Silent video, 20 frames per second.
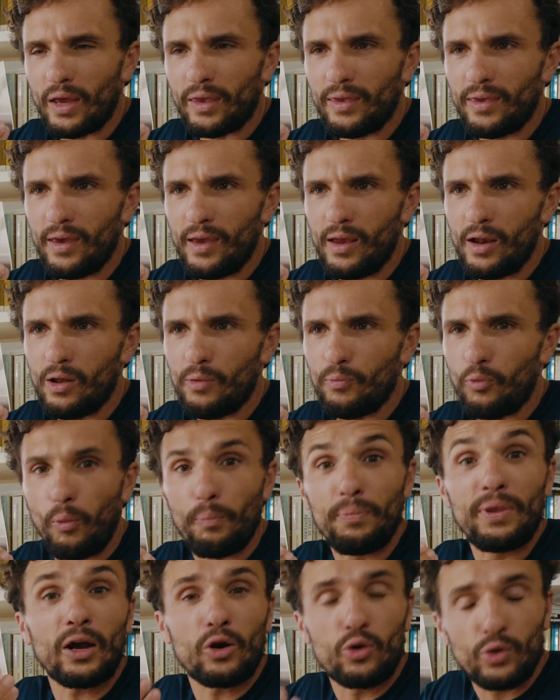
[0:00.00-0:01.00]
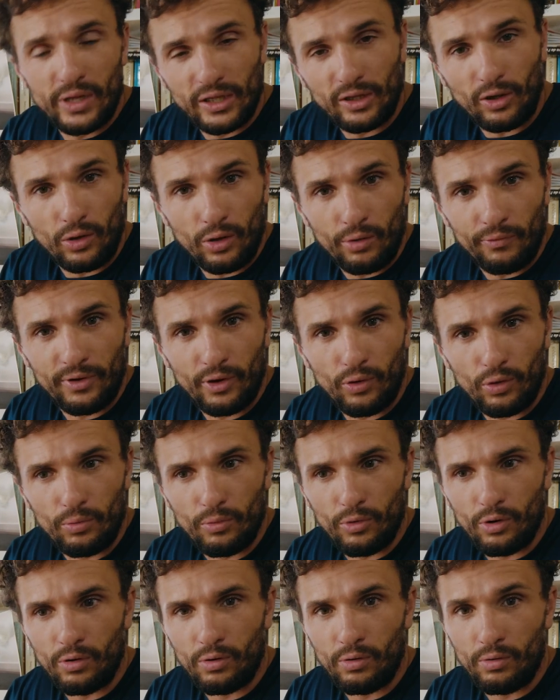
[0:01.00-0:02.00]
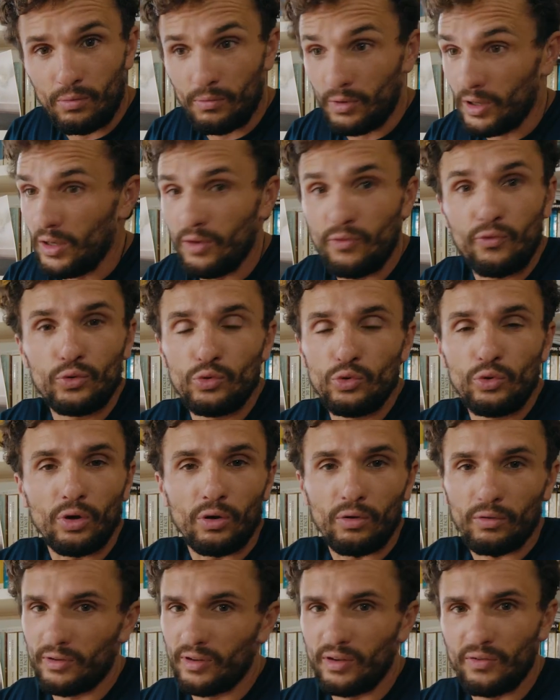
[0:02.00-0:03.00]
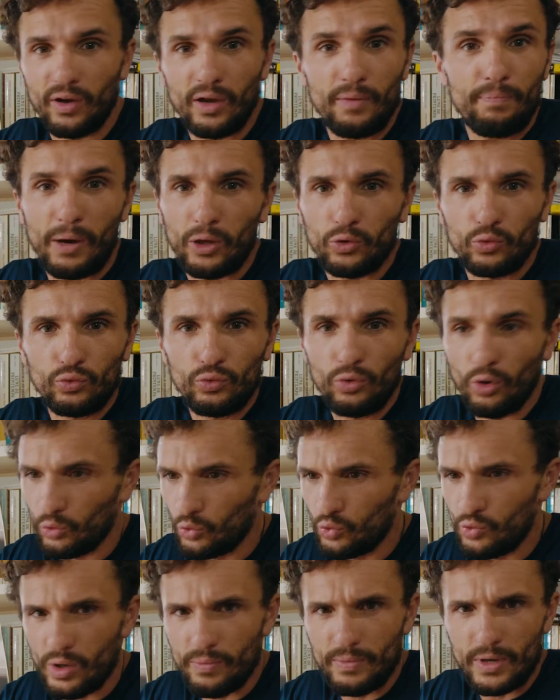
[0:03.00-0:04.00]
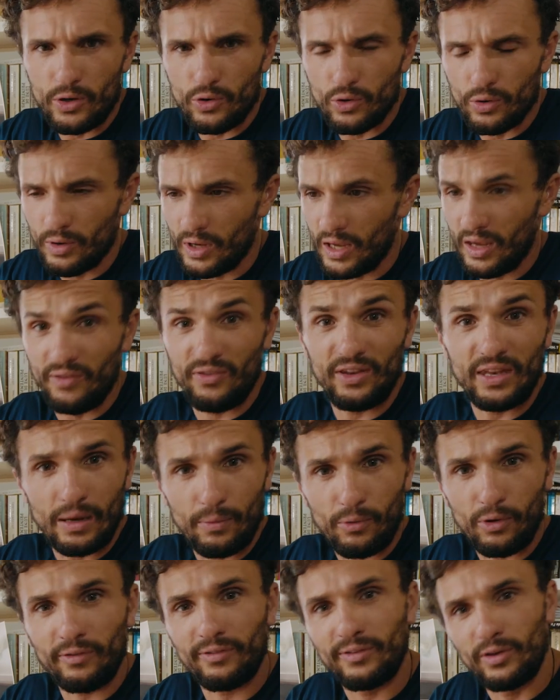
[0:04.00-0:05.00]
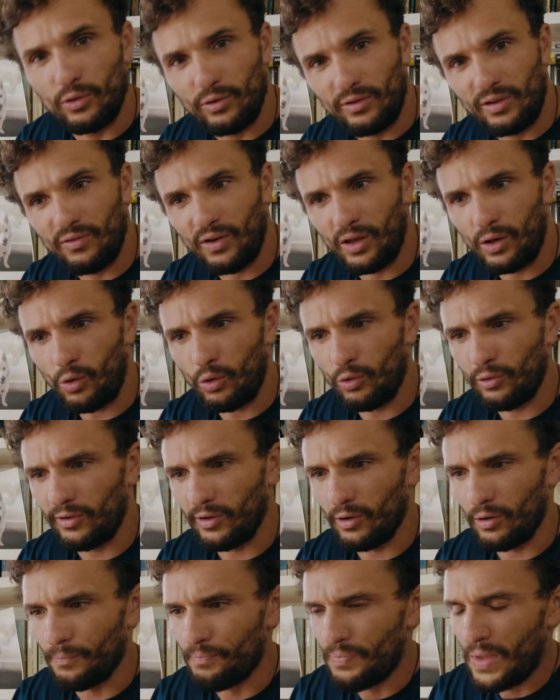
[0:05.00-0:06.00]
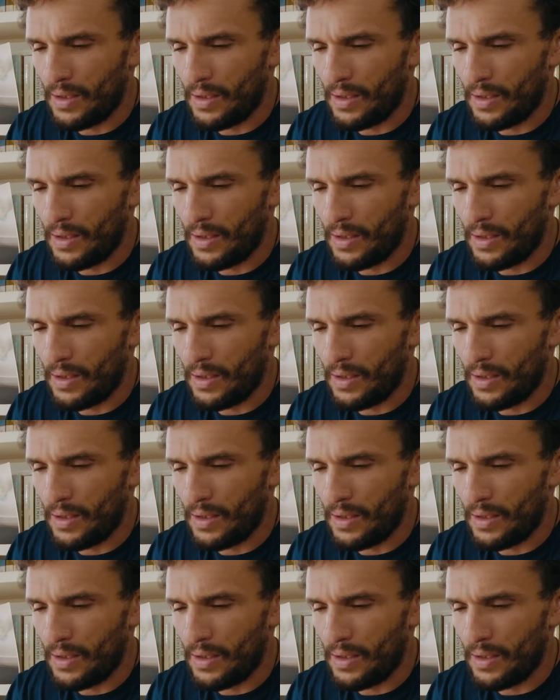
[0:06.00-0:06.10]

laquelle, pour bien connaître un environnement, il faut du temps. C'est vrai partout, dans tous les milieux. Et évidemment, c'est aussi vrai dans l'océan.